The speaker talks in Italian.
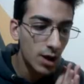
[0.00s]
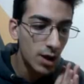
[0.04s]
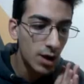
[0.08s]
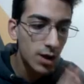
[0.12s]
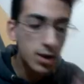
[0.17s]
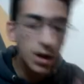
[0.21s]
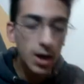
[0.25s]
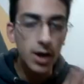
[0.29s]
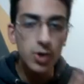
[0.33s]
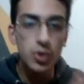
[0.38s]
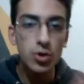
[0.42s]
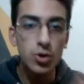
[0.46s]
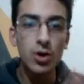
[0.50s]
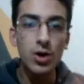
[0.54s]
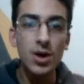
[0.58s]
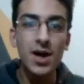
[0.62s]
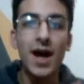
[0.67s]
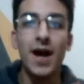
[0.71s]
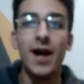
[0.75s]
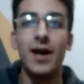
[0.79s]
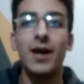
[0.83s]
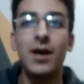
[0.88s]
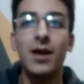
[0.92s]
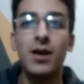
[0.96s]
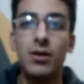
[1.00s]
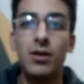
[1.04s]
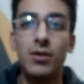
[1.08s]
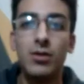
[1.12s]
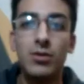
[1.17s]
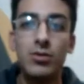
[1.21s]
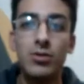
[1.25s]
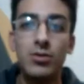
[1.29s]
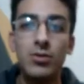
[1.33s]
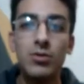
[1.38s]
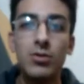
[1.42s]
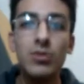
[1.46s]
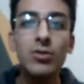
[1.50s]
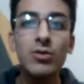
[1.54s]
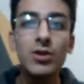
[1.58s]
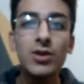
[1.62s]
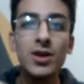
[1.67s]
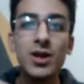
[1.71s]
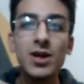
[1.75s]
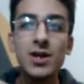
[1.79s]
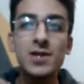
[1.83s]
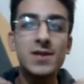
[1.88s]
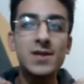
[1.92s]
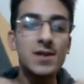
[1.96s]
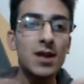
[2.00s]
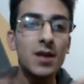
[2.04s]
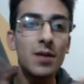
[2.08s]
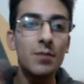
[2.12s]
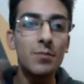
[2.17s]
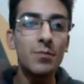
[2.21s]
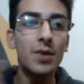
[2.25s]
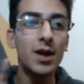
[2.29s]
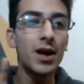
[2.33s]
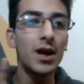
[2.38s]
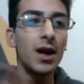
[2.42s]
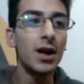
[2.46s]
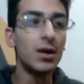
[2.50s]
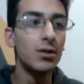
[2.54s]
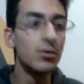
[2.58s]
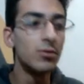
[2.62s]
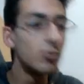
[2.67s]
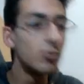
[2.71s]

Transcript: I telegiornali non ne sta parlando.